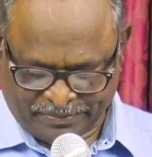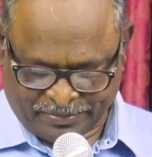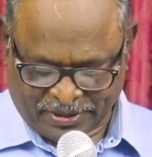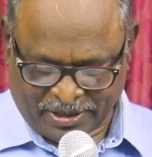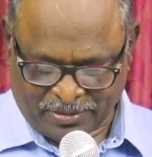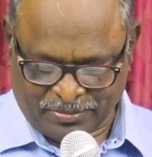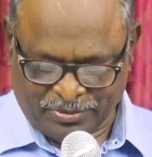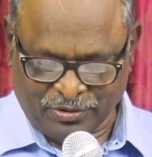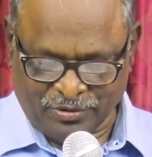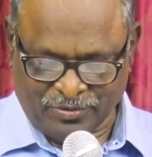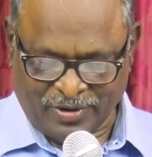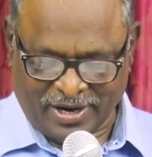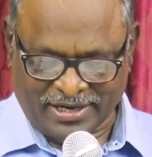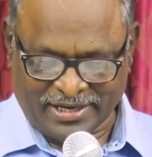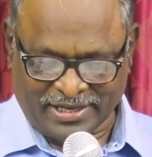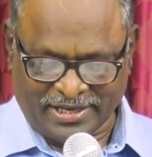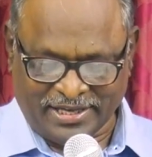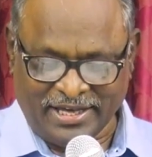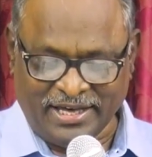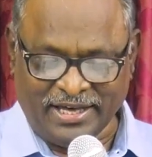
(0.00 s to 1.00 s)
ప్రభువు
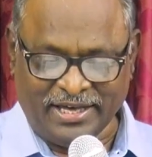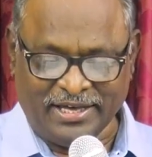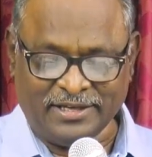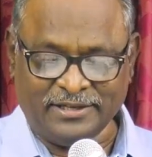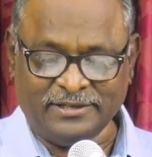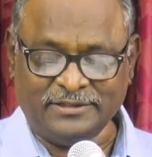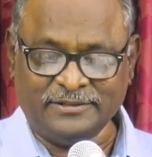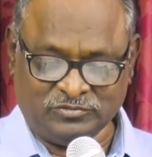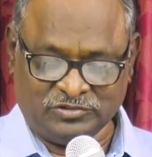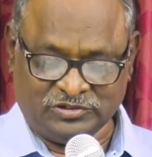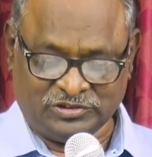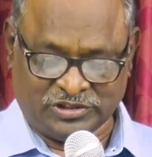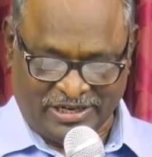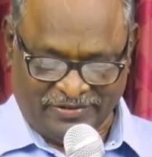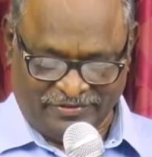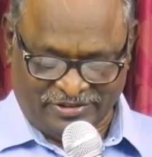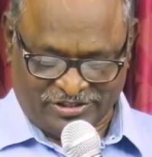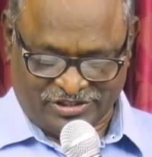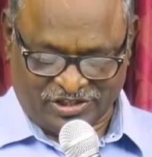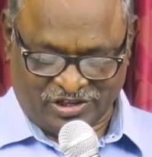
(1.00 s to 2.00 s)
వారికి
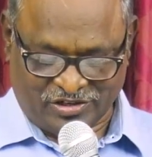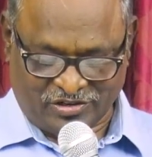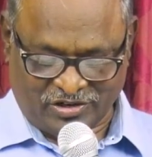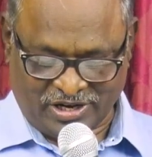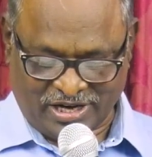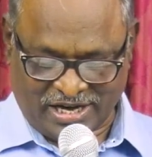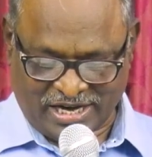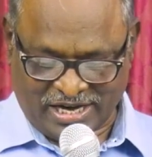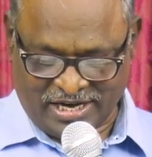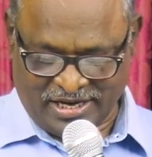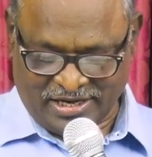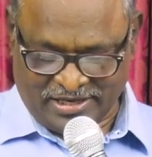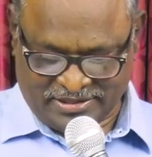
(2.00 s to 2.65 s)
సెలవిచ్చినట్లుగా